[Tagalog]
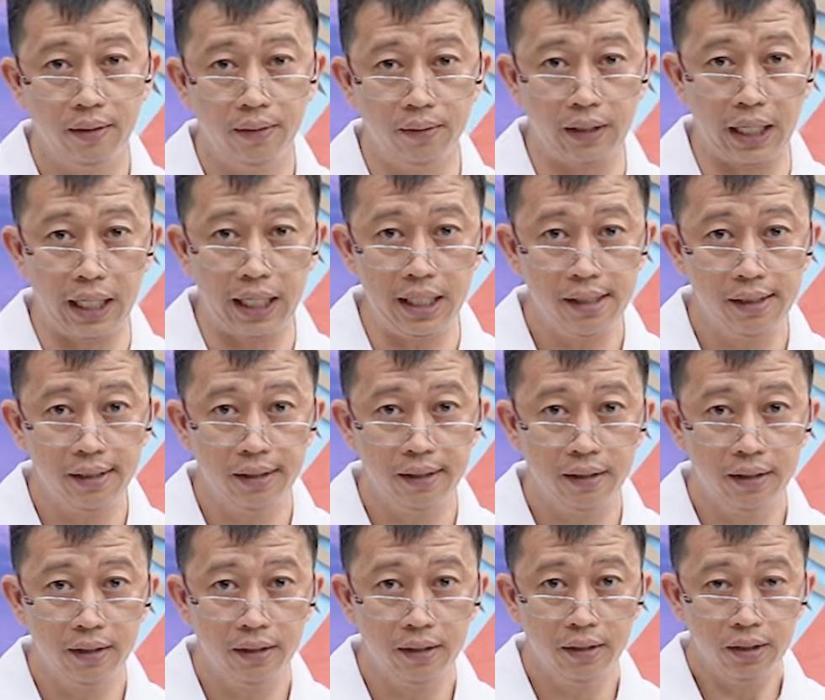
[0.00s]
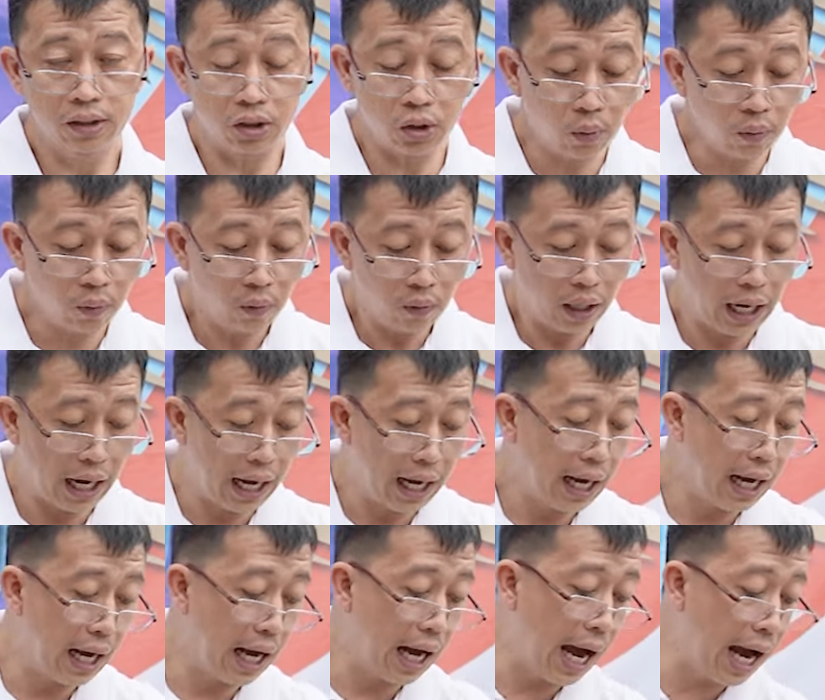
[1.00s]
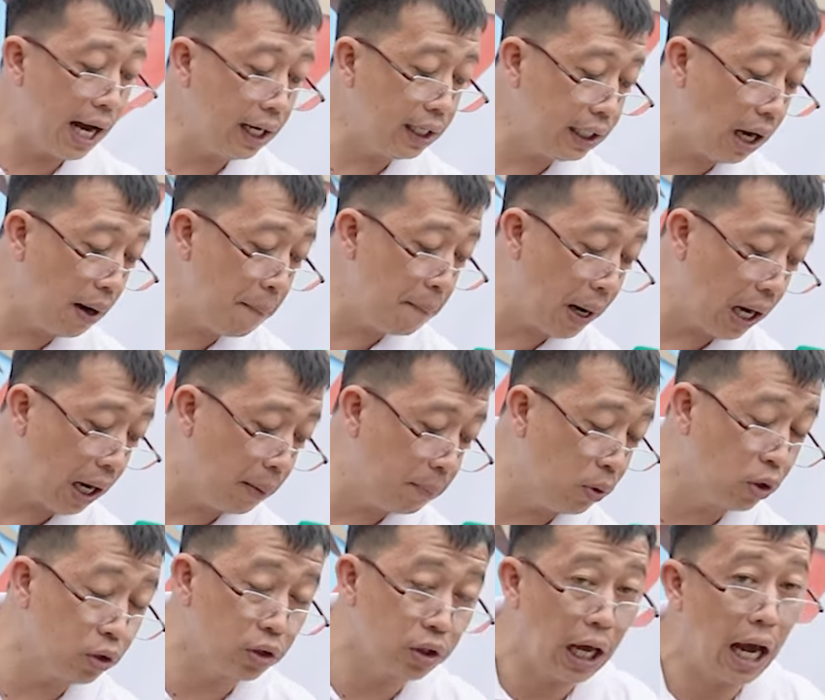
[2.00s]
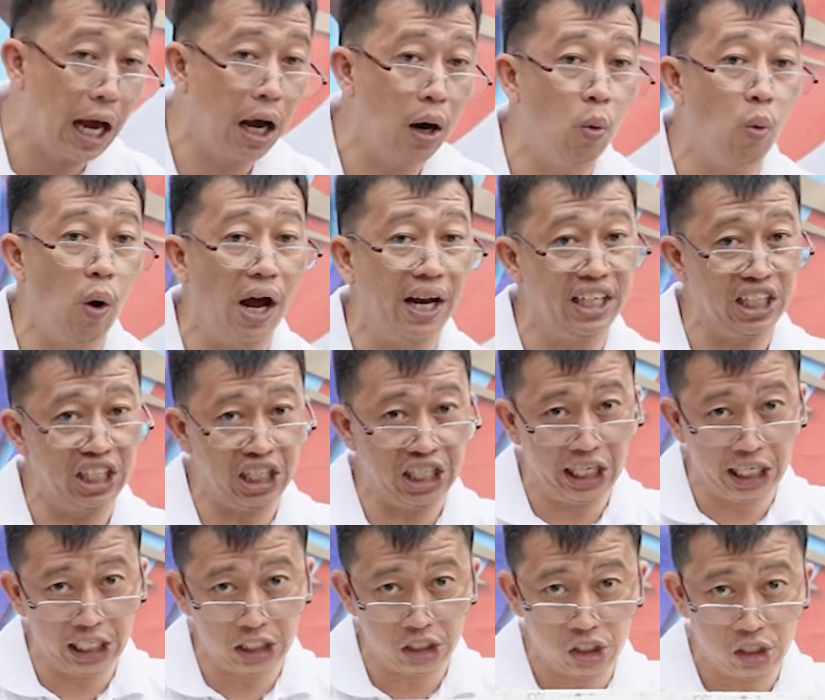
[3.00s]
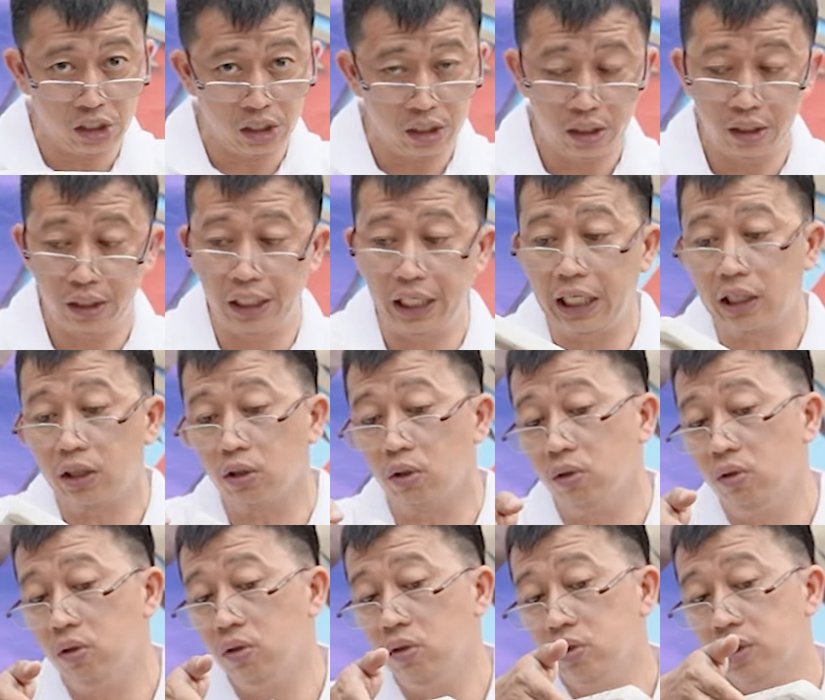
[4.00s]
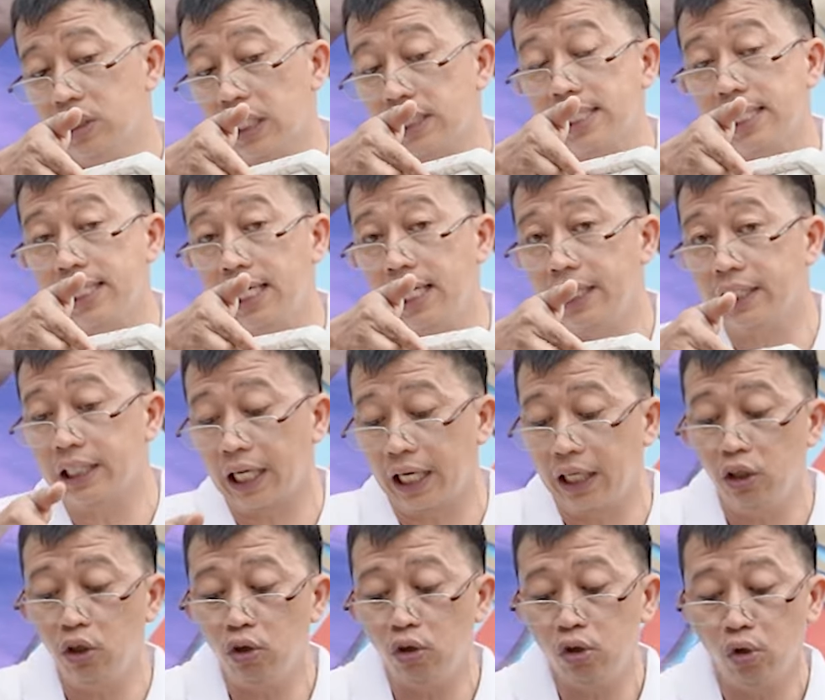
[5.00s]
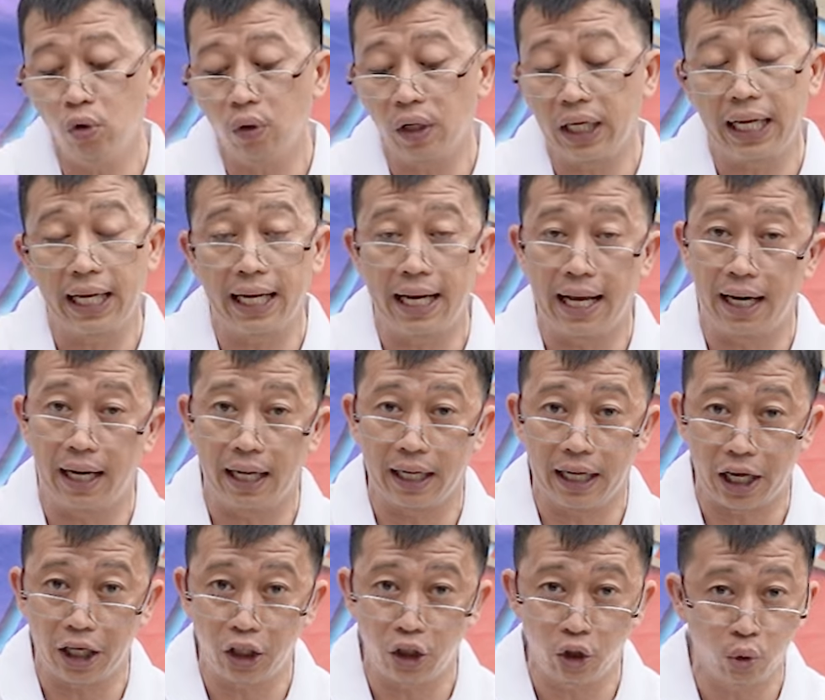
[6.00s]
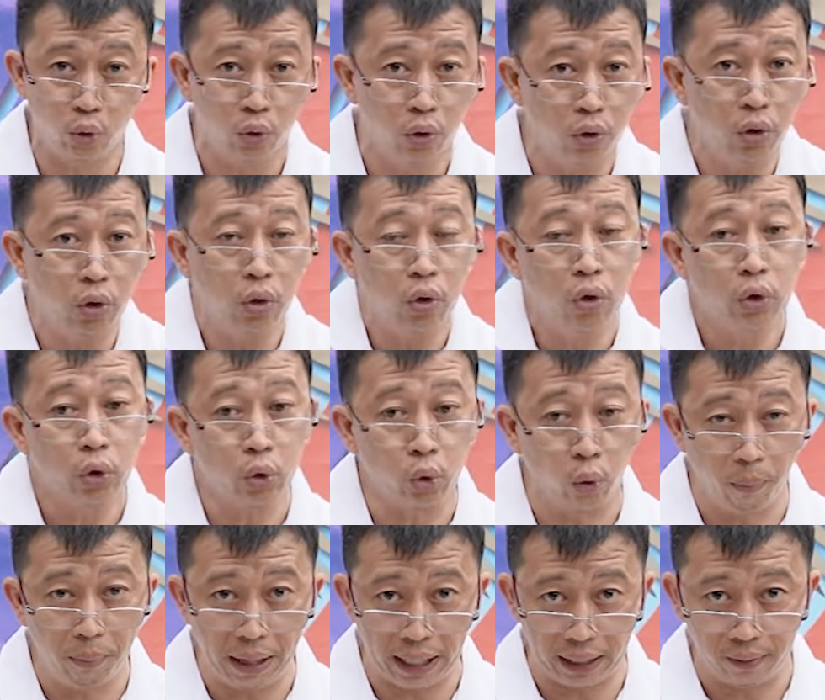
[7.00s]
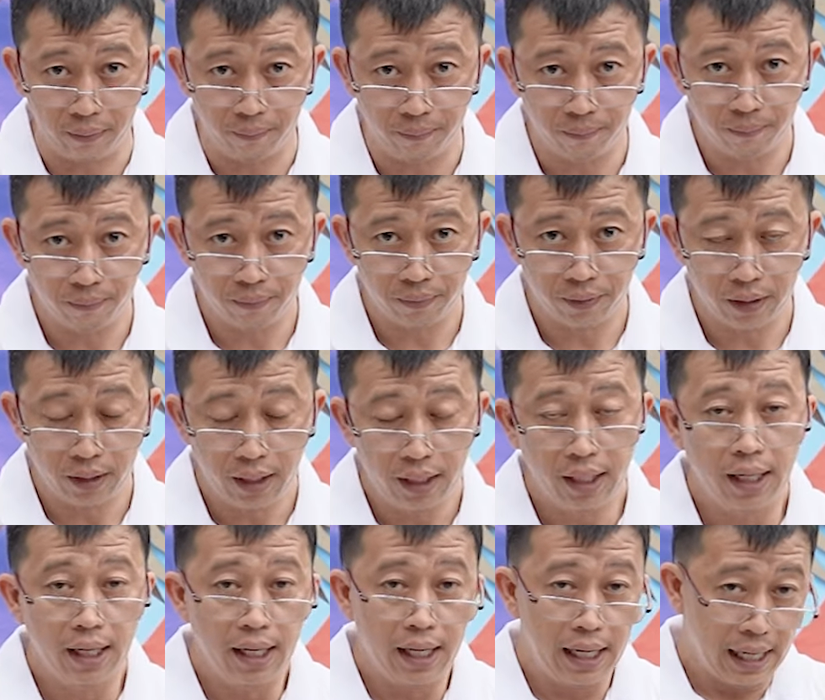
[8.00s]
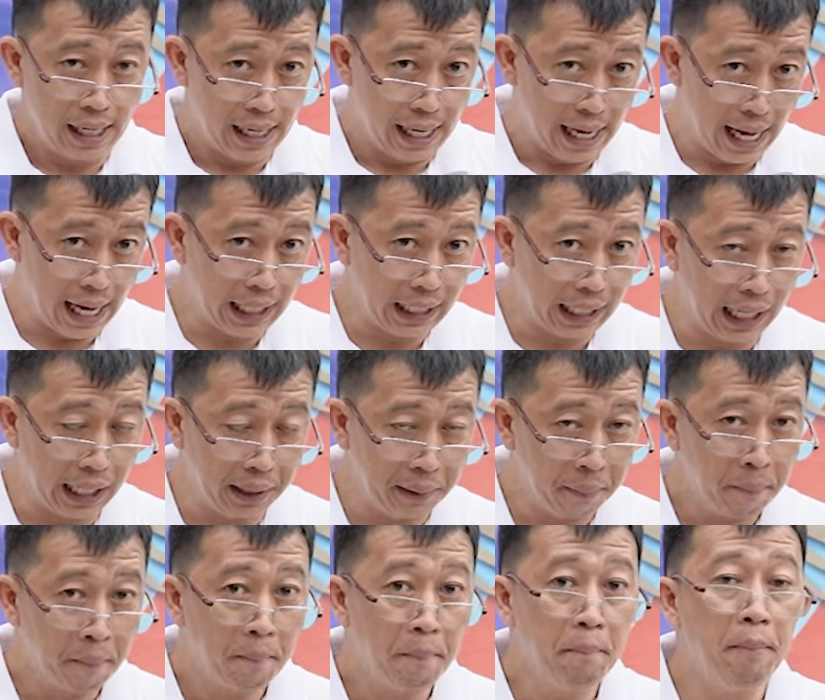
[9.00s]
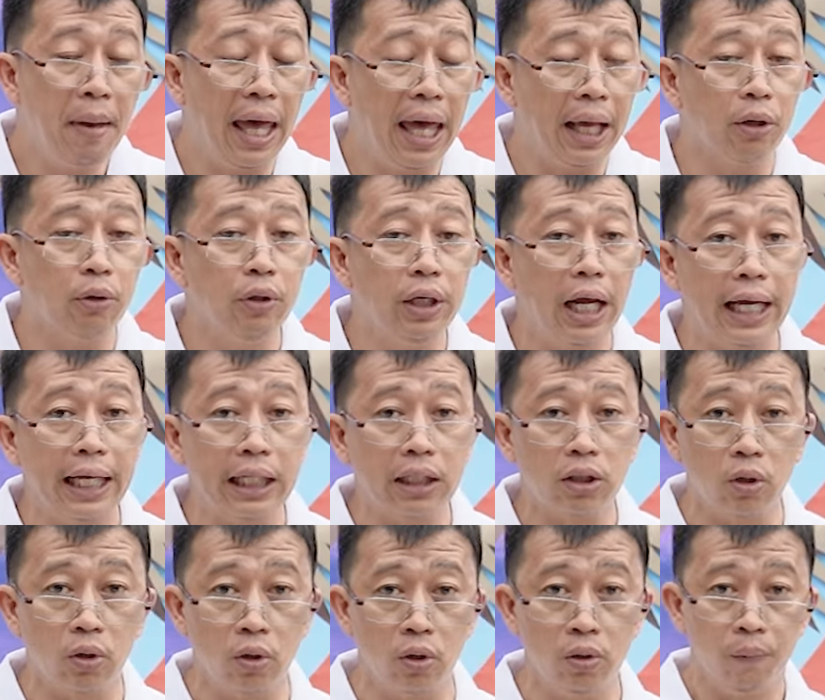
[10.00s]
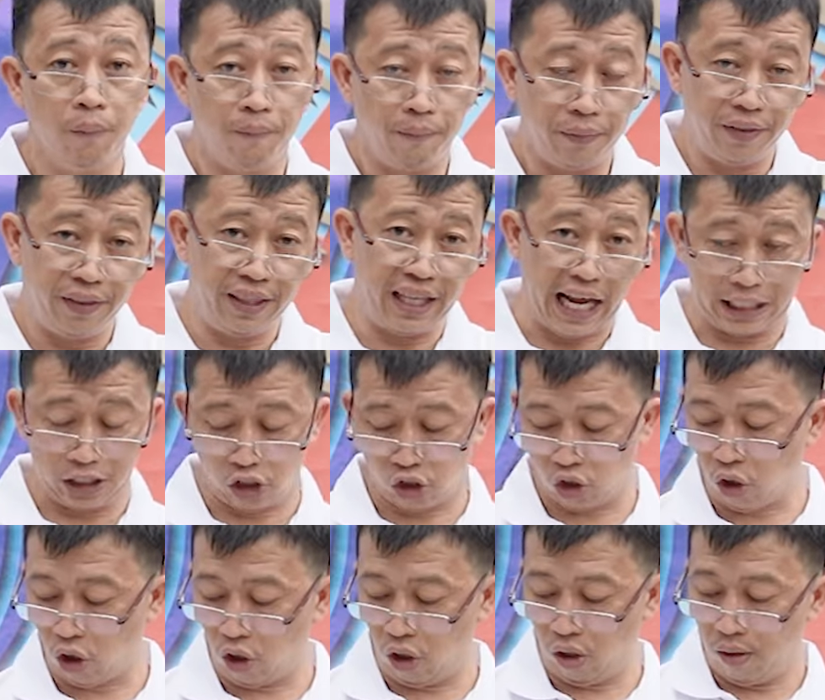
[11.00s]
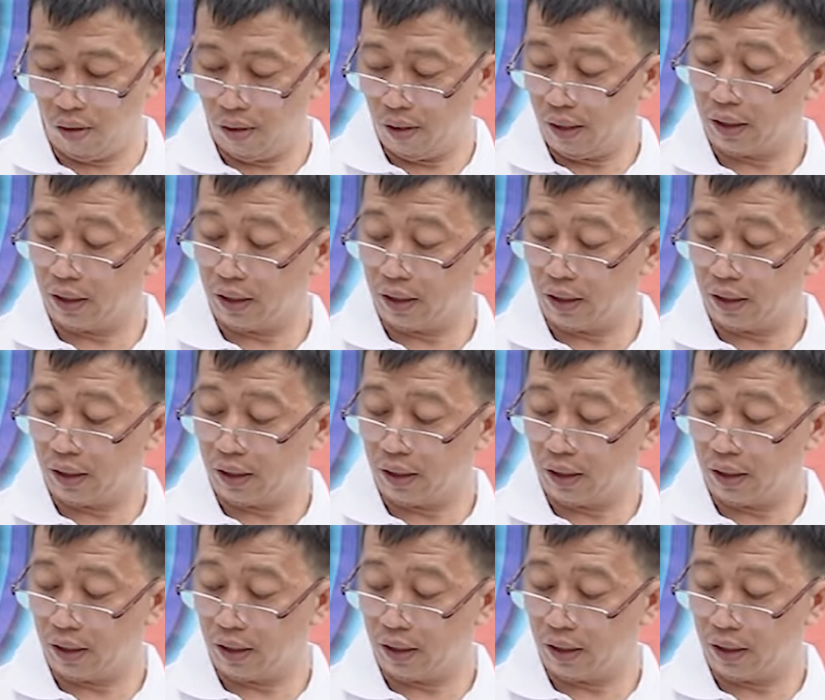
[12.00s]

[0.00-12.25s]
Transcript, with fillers: Okay? So, hanggang maabot ang 1 inch dito sa seedling tray, yun yung ilalagay nyong tubig. Again, meron na itong nutsol.